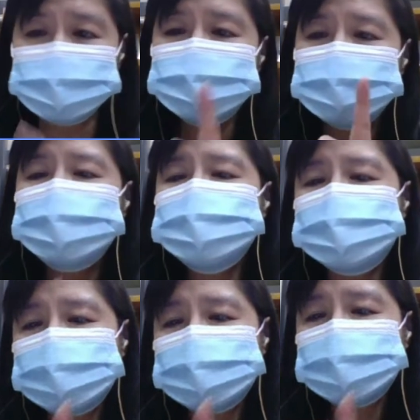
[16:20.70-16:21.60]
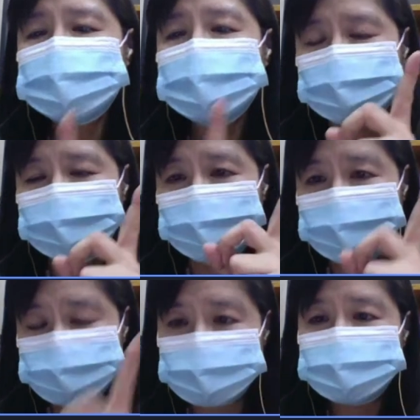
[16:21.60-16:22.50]
理，这是科技带给
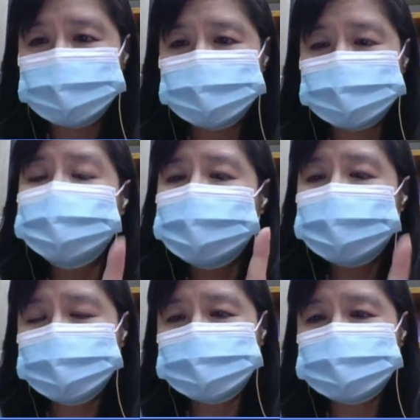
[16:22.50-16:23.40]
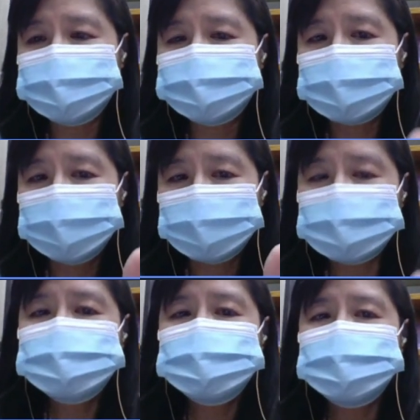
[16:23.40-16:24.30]
人的便利性，
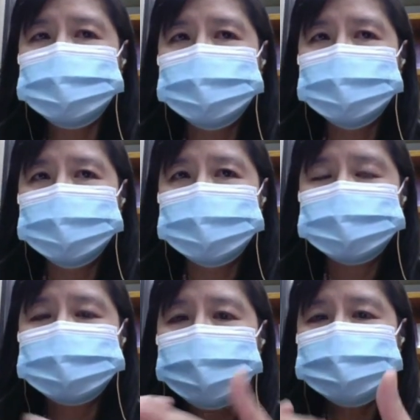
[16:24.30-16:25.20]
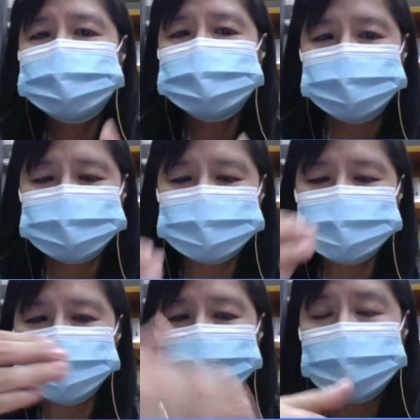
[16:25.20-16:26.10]
但是。刀子总
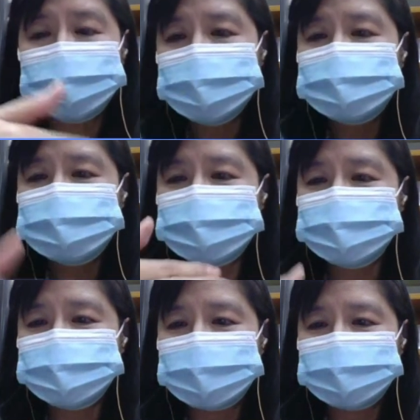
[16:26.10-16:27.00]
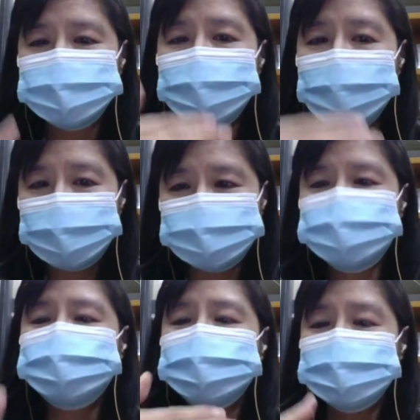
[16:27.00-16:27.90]
是有两面刃嘛，有好
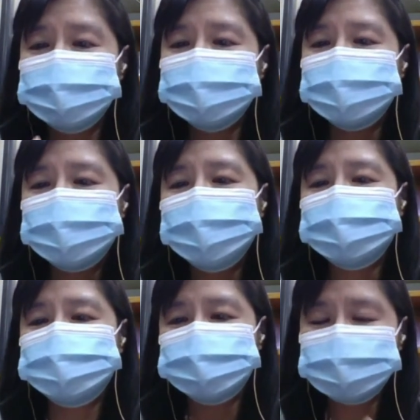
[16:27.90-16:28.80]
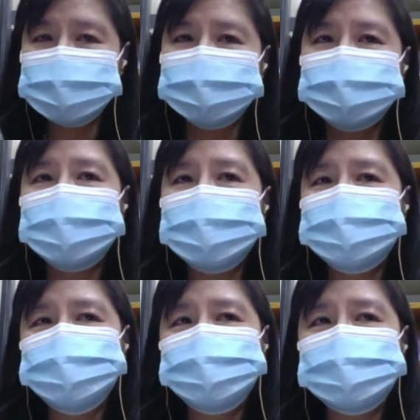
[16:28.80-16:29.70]
处一定会有坏处。就像您刚
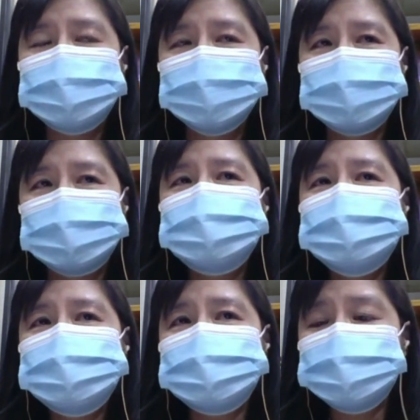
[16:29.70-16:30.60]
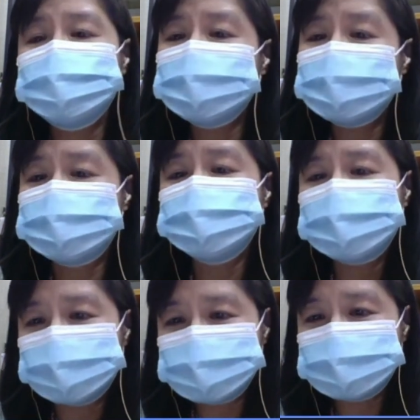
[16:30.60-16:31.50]
刚说的，科技始终来自于
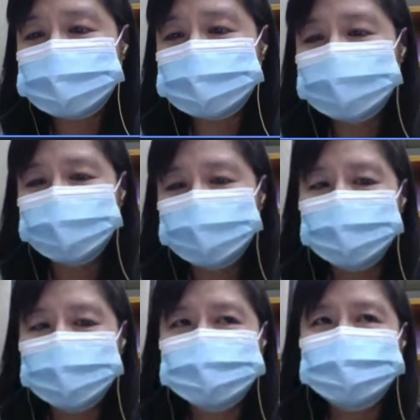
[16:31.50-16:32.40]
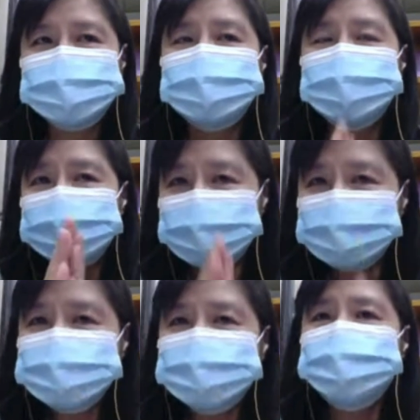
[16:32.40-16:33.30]
人性，我们还是
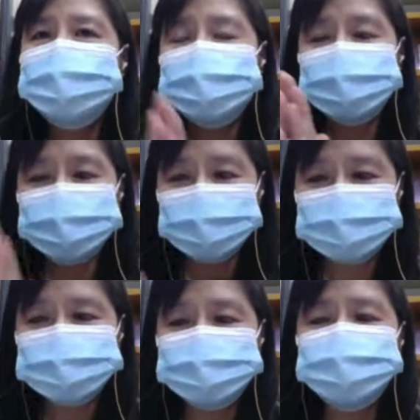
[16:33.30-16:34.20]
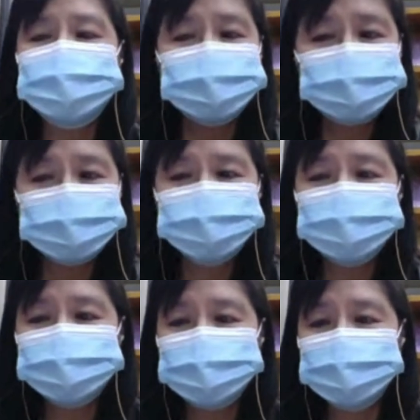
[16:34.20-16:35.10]
人情味、跟隐私权跟各
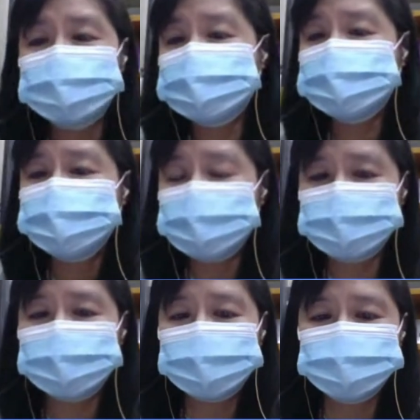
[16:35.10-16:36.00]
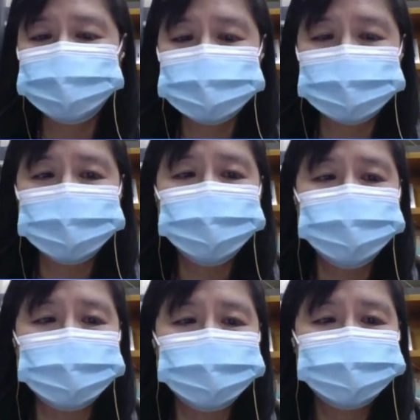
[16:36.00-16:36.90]
方面还是必须要去兼
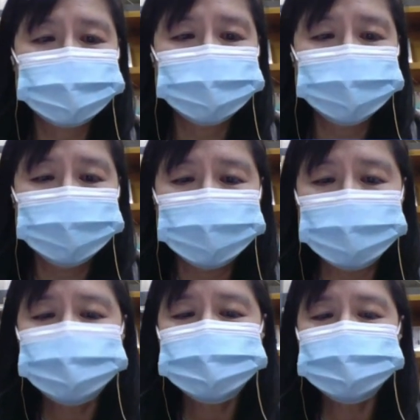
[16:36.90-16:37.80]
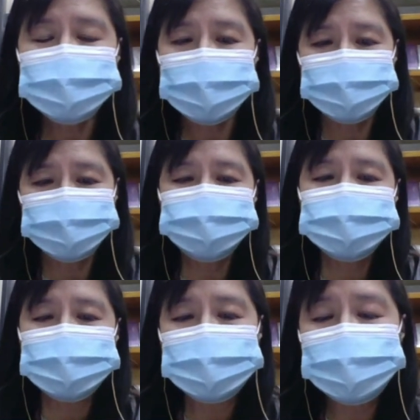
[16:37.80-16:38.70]
顾哦。好，接下来我就
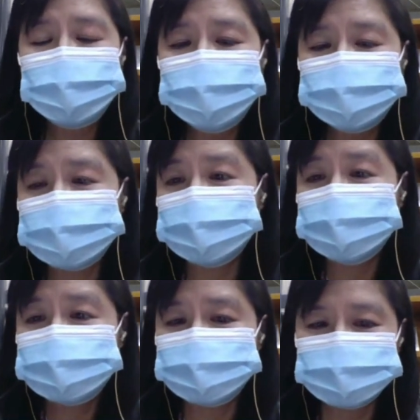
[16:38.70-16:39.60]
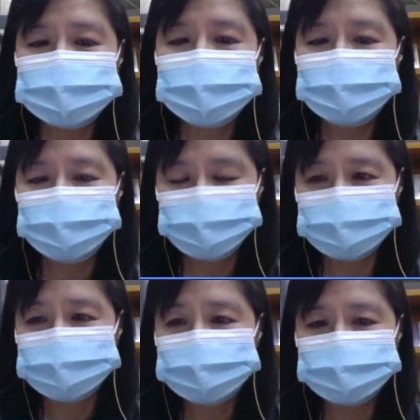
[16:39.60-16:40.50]
讲 IOT，什么是
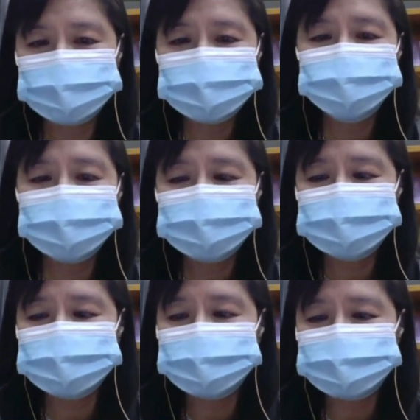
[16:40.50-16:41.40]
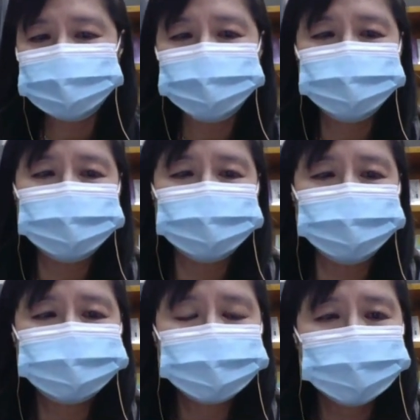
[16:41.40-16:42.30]
IOT 跟智慧制造的部分哦。